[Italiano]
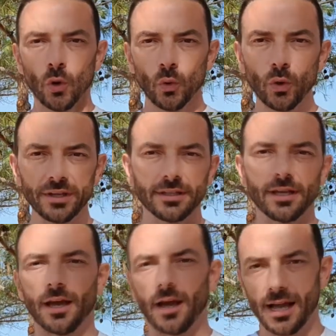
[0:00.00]

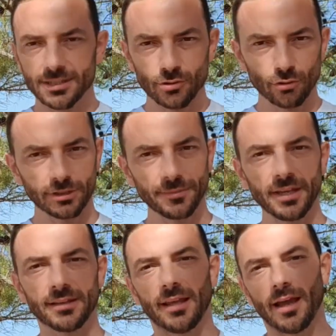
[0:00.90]
Quindi
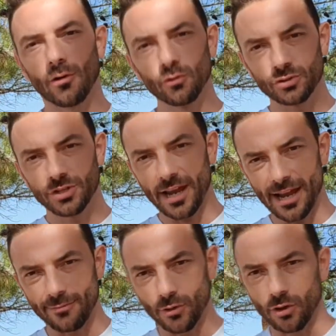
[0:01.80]
assolutamente
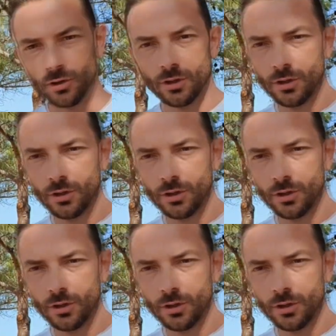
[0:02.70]
usiamo